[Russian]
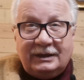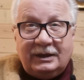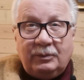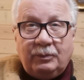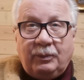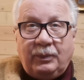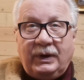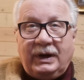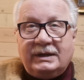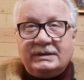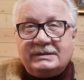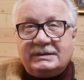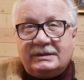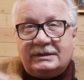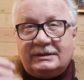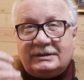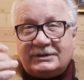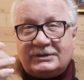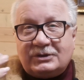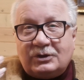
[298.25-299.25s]

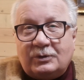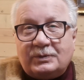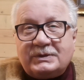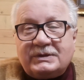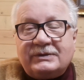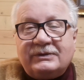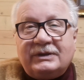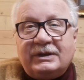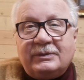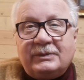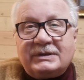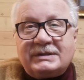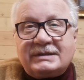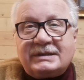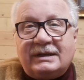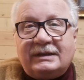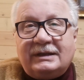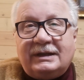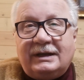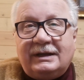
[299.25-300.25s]
Эмпатия, собственный
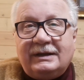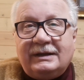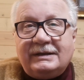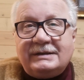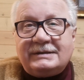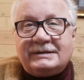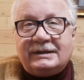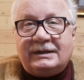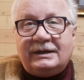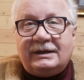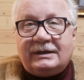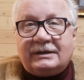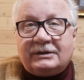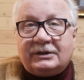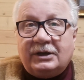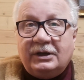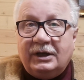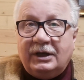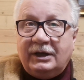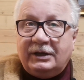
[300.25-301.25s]
эмоциональный
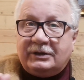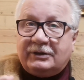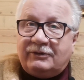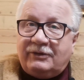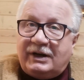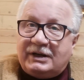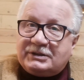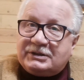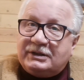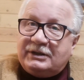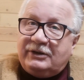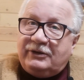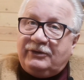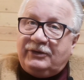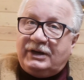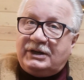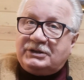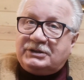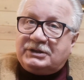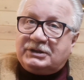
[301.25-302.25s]
интеллект. Это важные
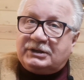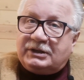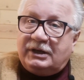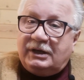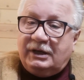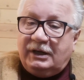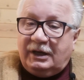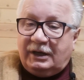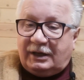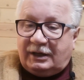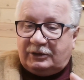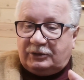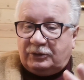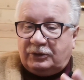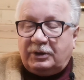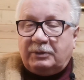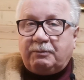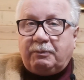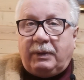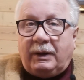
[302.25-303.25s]
вещи,
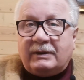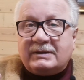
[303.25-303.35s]
которые